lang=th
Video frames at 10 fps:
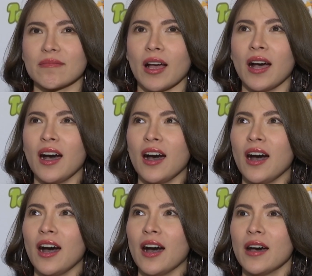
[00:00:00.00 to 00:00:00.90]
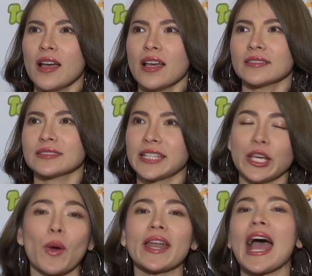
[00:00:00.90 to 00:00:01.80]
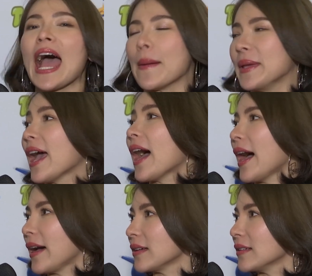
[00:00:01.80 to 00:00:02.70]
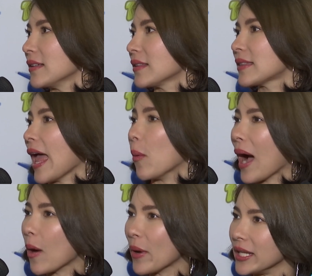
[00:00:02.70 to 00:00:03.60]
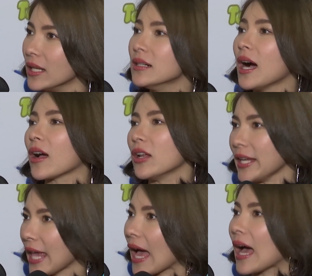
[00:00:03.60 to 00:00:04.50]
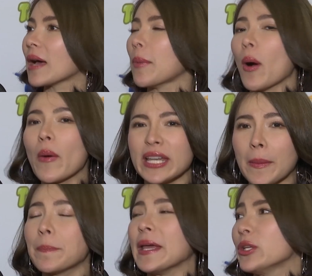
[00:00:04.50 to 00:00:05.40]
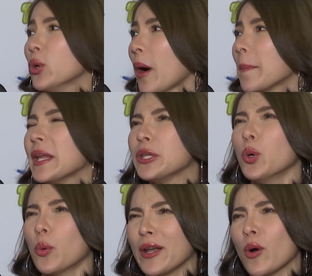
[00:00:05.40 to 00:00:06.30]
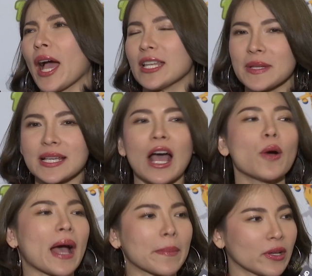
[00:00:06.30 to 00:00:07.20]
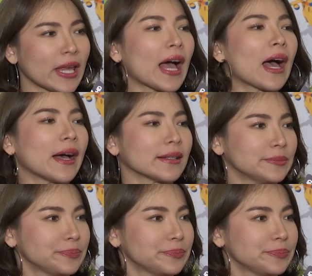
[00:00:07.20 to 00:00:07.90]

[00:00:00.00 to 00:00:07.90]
เออคิดว่าถ้าหาไม่ยาก แต่ว่าวันนี้เลือกก็เลยยาก เพราะว่าวันนี้มันปิดอยู่พอมปิดอยู่มันโอกาสที่มันจะเข้ามามันก็ยาก